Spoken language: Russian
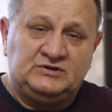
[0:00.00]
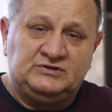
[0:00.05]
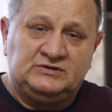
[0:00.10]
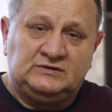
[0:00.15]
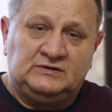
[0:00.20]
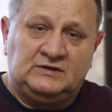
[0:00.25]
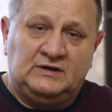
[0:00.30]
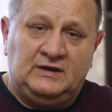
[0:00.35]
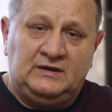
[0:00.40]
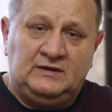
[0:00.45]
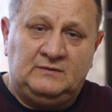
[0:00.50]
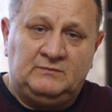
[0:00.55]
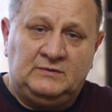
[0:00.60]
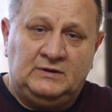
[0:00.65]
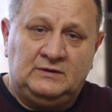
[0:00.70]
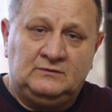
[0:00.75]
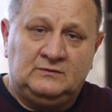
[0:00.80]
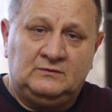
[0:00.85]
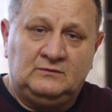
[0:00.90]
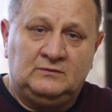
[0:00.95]
почитаем,
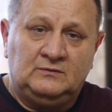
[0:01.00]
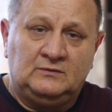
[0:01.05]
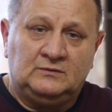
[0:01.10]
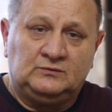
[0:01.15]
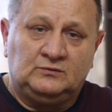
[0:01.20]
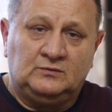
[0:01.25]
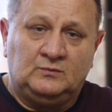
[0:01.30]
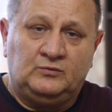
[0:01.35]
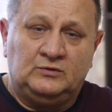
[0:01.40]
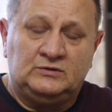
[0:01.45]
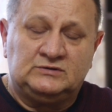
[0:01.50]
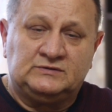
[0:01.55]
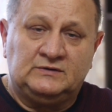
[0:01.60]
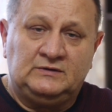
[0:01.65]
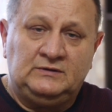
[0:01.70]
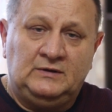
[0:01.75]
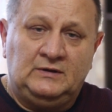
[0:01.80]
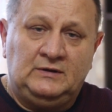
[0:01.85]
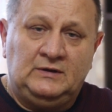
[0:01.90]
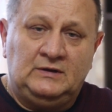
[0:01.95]
кто
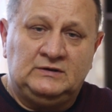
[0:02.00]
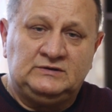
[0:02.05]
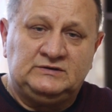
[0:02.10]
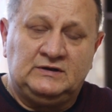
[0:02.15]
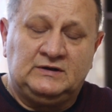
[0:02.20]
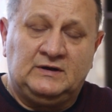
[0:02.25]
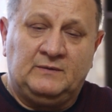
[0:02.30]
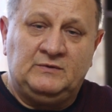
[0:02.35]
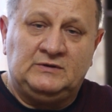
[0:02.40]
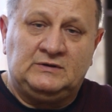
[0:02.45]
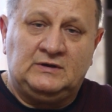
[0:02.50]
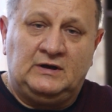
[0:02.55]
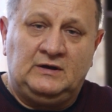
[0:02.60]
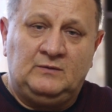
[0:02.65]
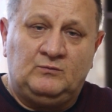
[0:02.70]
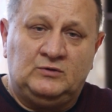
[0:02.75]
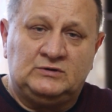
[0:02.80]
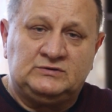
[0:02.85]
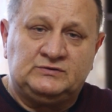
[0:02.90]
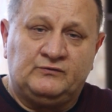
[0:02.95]
больше, чей
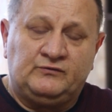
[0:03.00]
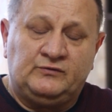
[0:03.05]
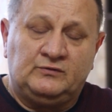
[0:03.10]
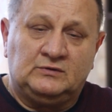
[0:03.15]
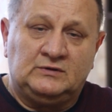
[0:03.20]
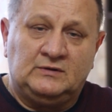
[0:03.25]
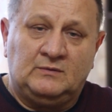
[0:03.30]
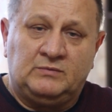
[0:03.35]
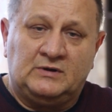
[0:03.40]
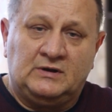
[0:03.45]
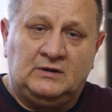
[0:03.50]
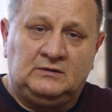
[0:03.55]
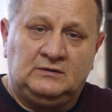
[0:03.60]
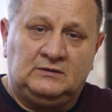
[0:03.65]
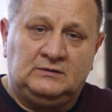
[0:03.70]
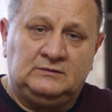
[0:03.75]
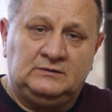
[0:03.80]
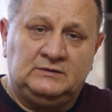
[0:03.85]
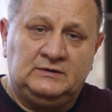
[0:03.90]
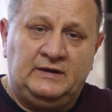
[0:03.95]
комментарий больше всего
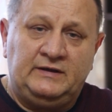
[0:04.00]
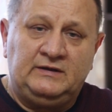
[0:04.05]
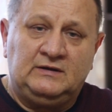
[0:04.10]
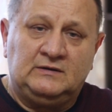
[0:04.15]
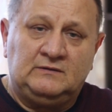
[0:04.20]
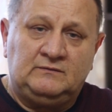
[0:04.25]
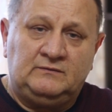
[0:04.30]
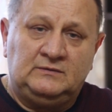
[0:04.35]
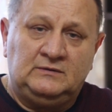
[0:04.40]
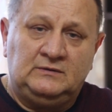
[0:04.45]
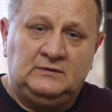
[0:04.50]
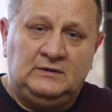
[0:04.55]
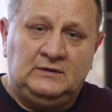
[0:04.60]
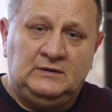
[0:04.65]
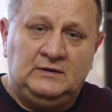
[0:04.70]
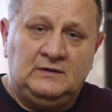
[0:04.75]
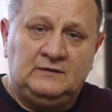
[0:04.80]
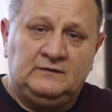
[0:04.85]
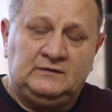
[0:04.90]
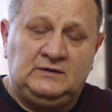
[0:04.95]
набрал лайков.
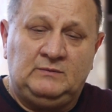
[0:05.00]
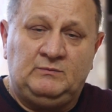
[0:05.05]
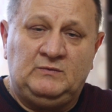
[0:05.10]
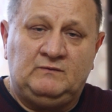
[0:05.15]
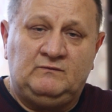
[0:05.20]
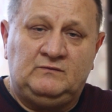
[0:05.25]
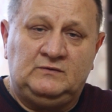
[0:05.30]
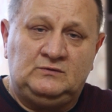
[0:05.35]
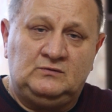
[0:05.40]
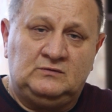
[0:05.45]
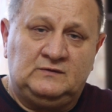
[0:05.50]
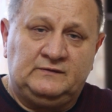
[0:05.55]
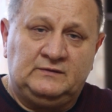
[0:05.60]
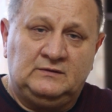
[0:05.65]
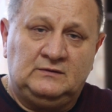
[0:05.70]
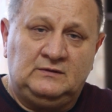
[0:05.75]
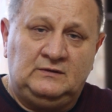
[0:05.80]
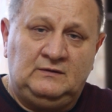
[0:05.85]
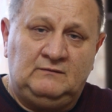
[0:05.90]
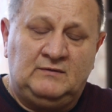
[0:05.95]
Снимем видос
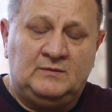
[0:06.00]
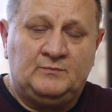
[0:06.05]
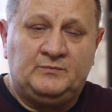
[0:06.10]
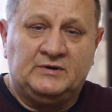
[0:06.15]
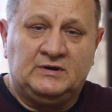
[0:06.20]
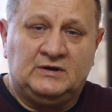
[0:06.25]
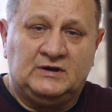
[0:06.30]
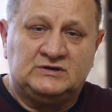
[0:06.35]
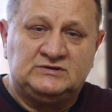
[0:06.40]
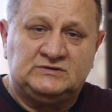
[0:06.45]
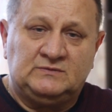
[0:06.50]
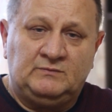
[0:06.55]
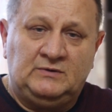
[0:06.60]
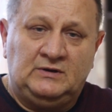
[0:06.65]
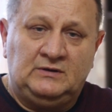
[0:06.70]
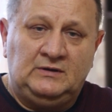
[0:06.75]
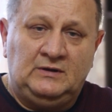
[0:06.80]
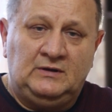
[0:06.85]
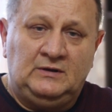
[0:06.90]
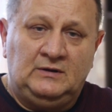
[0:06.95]
и вам покажем.
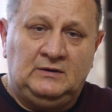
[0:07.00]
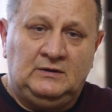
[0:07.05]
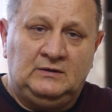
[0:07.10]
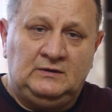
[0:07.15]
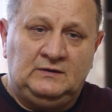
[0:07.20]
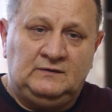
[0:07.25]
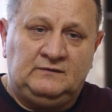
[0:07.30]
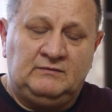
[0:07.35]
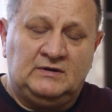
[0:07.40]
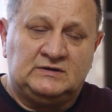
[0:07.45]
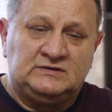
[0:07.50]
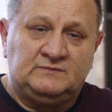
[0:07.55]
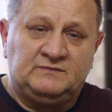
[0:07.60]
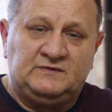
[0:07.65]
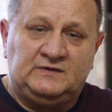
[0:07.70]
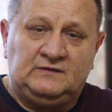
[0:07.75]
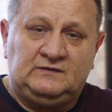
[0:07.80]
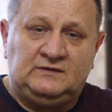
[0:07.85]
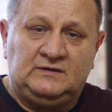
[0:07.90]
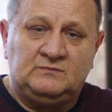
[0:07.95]
И
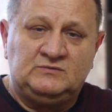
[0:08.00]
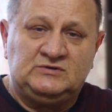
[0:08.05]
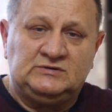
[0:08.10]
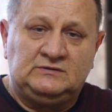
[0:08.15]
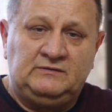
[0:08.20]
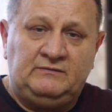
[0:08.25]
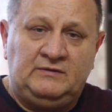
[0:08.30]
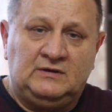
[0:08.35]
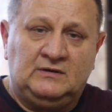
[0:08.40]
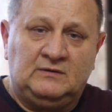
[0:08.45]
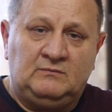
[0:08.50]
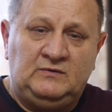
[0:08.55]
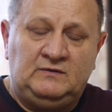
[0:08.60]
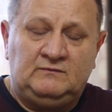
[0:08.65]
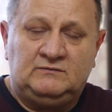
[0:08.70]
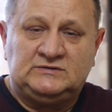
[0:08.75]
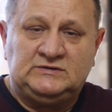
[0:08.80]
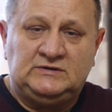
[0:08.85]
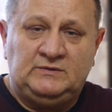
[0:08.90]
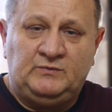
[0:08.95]
свяжемся с тем человеком и
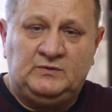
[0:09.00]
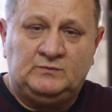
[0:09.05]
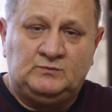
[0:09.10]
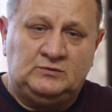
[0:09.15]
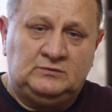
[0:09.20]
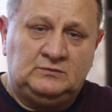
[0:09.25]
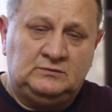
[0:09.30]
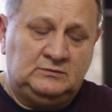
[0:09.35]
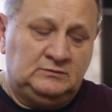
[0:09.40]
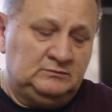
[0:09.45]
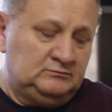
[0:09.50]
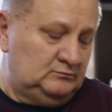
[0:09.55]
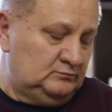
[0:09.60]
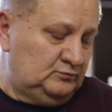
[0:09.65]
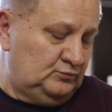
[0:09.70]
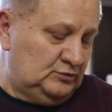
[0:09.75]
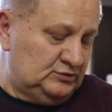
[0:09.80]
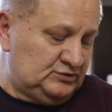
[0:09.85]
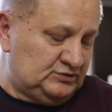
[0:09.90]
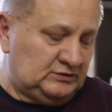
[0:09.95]
вышлем ему
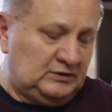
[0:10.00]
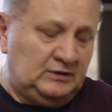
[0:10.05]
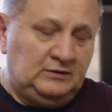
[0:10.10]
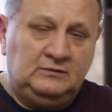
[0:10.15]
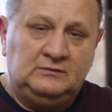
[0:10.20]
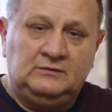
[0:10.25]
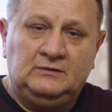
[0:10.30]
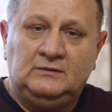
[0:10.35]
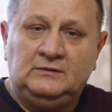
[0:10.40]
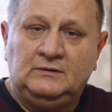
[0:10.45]
почтой.